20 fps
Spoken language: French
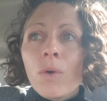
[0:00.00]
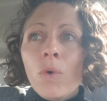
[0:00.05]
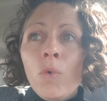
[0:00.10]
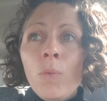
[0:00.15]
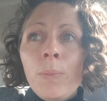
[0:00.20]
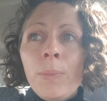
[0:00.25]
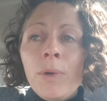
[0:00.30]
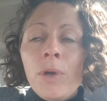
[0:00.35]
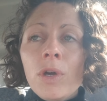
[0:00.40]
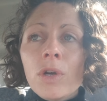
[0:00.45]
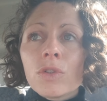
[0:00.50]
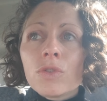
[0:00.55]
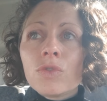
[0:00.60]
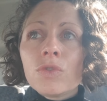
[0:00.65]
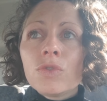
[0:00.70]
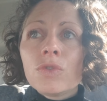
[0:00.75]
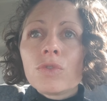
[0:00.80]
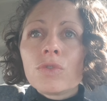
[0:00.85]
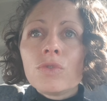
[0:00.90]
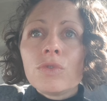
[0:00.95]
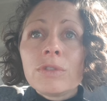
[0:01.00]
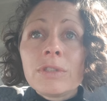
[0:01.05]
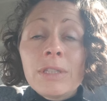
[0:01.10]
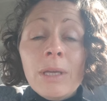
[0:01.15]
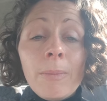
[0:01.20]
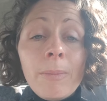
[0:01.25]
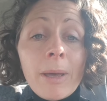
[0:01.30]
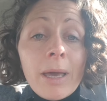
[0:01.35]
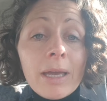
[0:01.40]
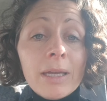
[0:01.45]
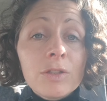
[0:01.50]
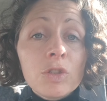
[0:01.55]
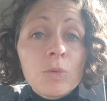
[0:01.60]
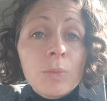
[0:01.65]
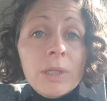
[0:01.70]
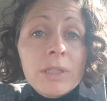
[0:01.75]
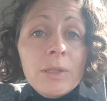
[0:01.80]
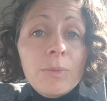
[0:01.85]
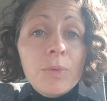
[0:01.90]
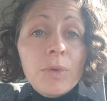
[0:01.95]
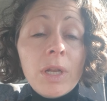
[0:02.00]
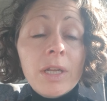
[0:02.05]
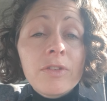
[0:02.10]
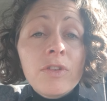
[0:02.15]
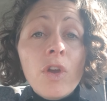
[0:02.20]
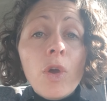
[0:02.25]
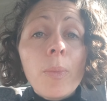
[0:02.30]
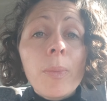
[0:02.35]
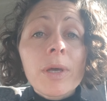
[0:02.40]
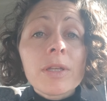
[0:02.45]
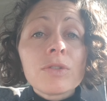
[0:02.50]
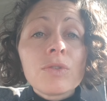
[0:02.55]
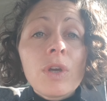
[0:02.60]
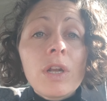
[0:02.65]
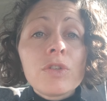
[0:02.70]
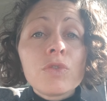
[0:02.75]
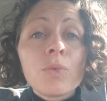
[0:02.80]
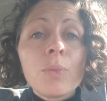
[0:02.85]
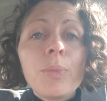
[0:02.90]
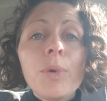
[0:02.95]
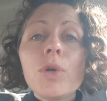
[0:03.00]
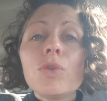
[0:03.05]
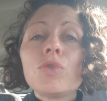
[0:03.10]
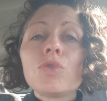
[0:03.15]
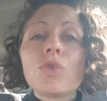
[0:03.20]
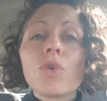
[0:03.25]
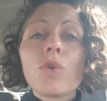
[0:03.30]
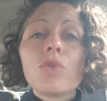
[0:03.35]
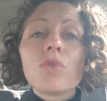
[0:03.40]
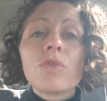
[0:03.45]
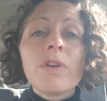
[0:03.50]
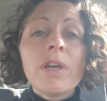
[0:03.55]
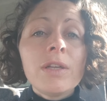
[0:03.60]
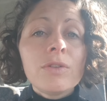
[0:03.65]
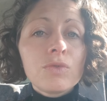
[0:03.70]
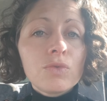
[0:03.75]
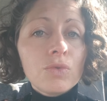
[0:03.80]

ont peur de se séparer du manipulateur parce qu'elles ont peur de se retrouver